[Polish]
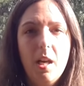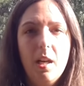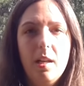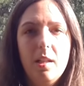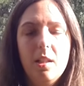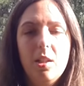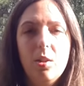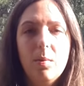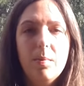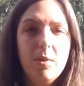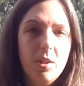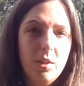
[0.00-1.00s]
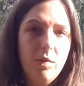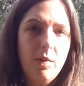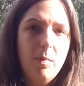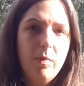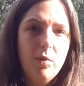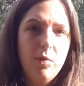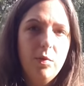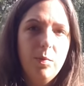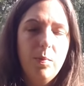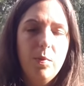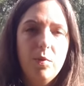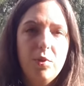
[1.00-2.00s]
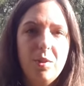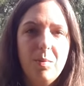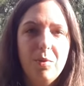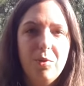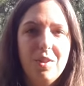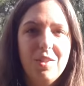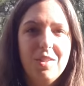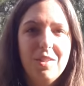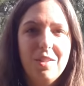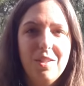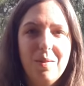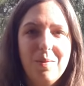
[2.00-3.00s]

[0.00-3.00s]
e, linki do poprzednich filmów o dwupunkcie, bo to jest